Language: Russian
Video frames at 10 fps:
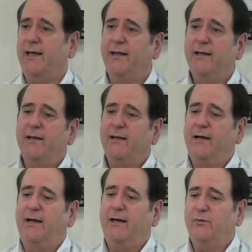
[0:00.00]
так было
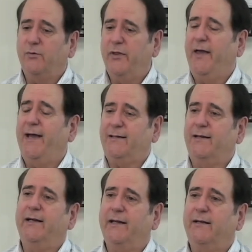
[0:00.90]
бы uh, правильно
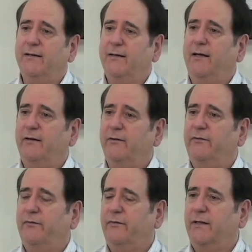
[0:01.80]
сказать, um,
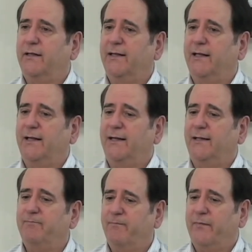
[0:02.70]

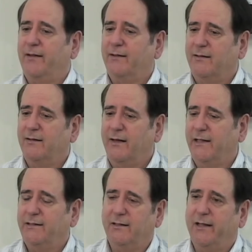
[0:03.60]
кто бы
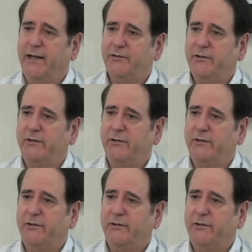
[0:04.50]
был так